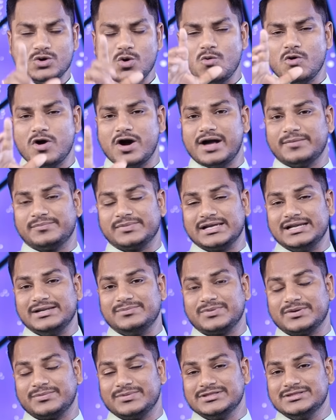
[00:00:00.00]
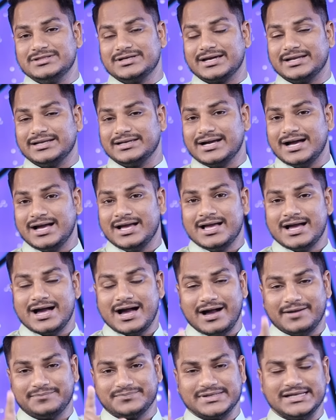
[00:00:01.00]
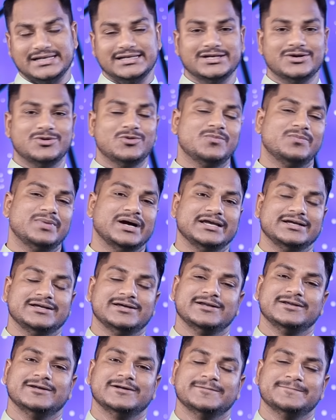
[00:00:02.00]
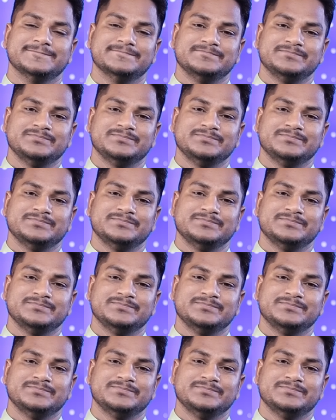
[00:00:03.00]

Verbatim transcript: तो वो आपके लिए प्रबंध करेगा आपके लिए उपाय करेगा